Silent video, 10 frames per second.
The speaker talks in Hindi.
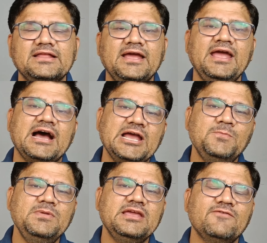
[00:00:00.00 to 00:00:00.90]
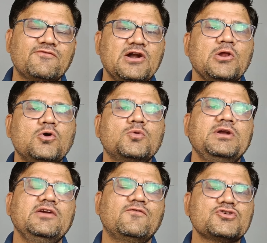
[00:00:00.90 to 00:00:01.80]
करते हैं आई की फ्रंट
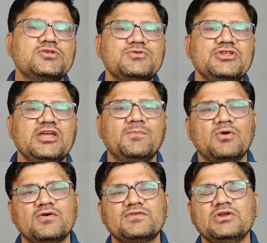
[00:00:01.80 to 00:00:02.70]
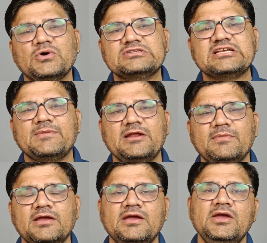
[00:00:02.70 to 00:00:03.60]
ऑटोमेटिक वॉशिंग मशीन के प्रॉज एंड कॉन्स के बारे
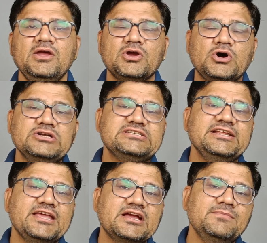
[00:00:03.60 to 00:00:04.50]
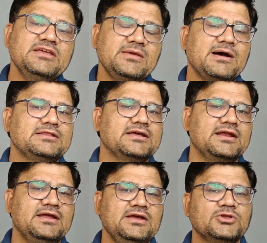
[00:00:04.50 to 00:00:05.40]
में कौन से की कमी की बात
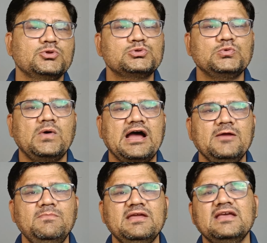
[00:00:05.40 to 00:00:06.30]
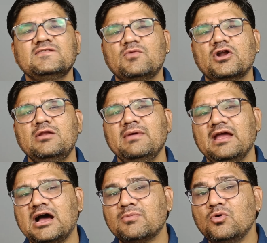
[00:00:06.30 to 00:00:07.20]
करें तो दोस्तों आई के इस मॉडल में
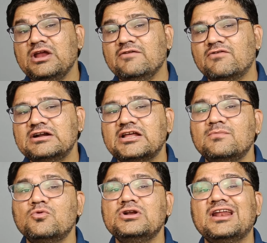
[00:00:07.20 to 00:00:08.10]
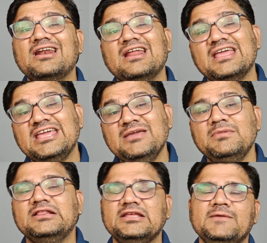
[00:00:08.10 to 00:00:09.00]
आपको इन्वर्टर मोटर नहीं
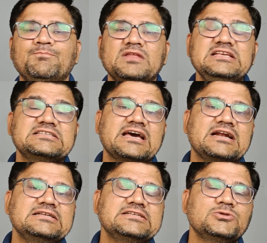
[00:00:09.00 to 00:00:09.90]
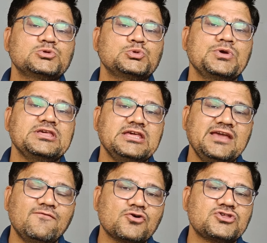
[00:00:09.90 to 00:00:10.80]
मिलती इस कारण से दोस्तों
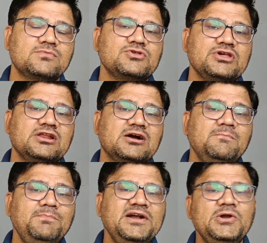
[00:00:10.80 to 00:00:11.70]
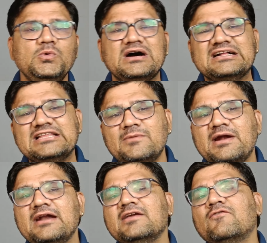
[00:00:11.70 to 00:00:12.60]
ये वॉशिंग मशीन कंपेयर टू अदर
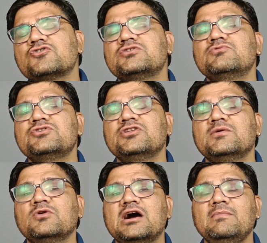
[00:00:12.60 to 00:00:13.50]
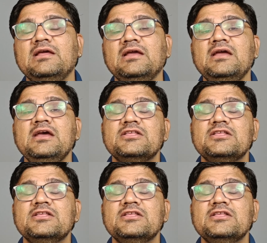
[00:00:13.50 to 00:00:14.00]
ब्रांड की वॉशिंग मशीन के मुकाबले